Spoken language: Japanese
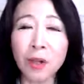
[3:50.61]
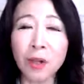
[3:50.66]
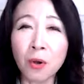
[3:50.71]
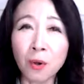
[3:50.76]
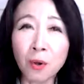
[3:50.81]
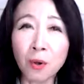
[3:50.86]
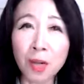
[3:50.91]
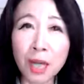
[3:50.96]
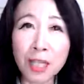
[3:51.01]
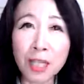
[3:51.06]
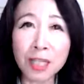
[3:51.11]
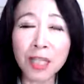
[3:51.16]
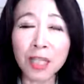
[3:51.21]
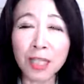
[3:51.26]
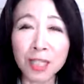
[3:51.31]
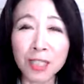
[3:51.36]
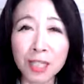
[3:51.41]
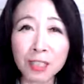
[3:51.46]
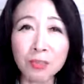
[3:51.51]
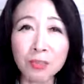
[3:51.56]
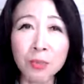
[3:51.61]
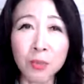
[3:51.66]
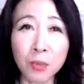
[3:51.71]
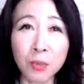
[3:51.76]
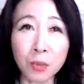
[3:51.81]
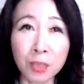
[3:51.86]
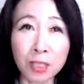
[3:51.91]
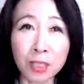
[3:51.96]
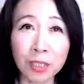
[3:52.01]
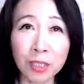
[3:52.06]
他に稼ぐこ
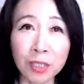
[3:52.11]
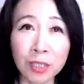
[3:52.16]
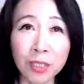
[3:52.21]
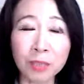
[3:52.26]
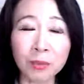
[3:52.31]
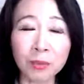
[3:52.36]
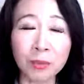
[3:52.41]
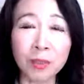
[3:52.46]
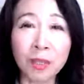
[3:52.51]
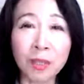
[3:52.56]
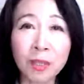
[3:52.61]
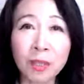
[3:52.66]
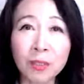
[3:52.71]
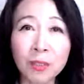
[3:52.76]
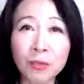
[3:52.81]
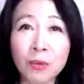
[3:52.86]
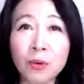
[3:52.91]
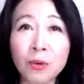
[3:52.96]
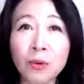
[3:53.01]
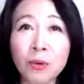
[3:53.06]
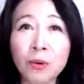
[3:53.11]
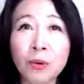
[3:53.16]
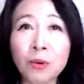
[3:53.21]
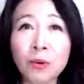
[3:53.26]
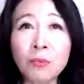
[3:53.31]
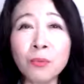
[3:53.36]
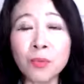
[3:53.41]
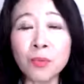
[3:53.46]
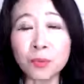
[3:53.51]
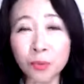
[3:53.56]
とができると
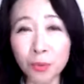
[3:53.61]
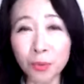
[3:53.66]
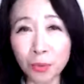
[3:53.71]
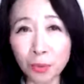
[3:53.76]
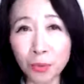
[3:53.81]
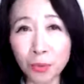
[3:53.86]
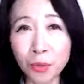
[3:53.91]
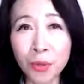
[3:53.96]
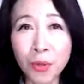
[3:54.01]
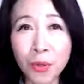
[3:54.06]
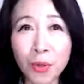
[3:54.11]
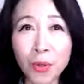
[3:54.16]
思うと、